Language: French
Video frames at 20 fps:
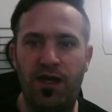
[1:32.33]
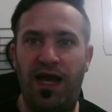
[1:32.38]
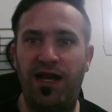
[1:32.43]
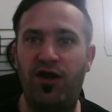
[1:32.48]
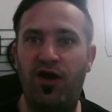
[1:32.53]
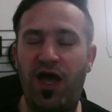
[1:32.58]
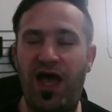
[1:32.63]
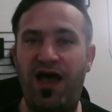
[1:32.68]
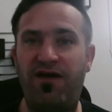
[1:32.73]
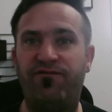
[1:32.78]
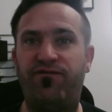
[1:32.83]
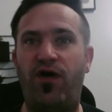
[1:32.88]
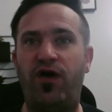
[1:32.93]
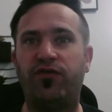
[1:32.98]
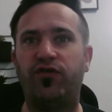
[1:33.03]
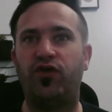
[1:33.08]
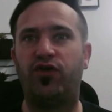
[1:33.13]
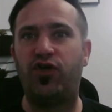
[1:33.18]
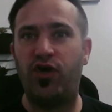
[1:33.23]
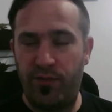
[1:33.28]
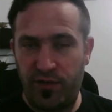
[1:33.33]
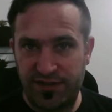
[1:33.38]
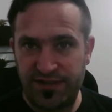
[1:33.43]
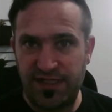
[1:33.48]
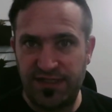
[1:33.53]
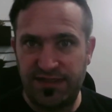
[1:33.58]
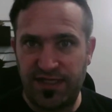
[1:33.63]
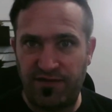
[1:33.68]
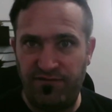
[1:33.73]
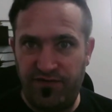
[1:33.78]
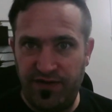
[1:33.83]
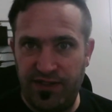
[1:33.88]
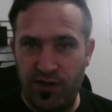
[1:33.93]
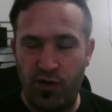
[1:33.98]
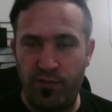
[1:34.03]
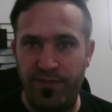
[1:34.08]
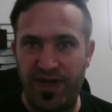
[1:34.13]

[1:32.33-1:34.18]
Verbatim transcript: Alors avant de commencer cette vidéo,